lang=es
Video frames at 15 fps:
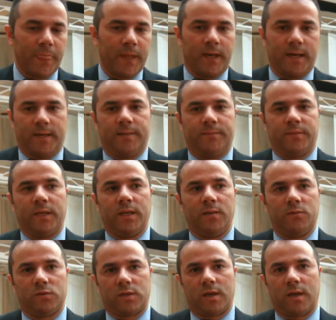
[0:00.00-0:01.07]
Ah,
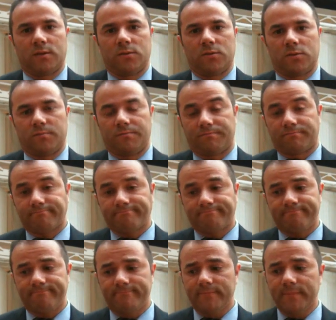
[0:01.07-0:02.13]
tenemos casos
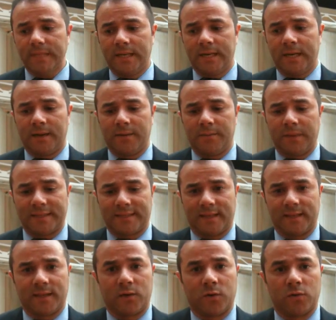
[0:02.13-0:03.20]
ah,
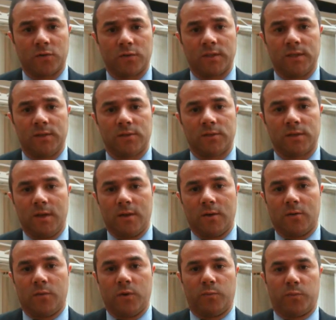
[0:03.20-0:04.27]
bastante conocidos
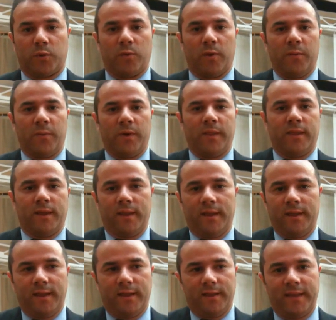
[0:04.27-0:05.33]
como el problema de,
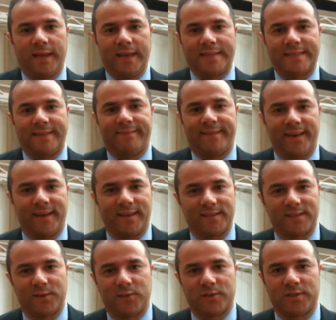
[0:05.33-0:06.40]
de, las
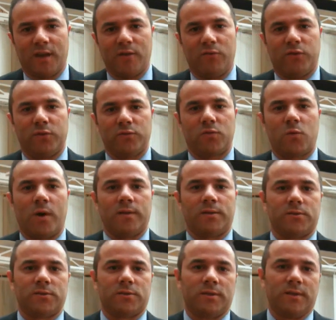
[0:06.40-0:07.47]
antenas en los iPhone
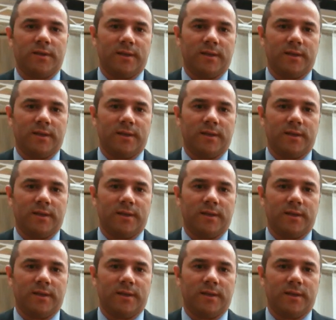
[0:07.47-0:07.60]
4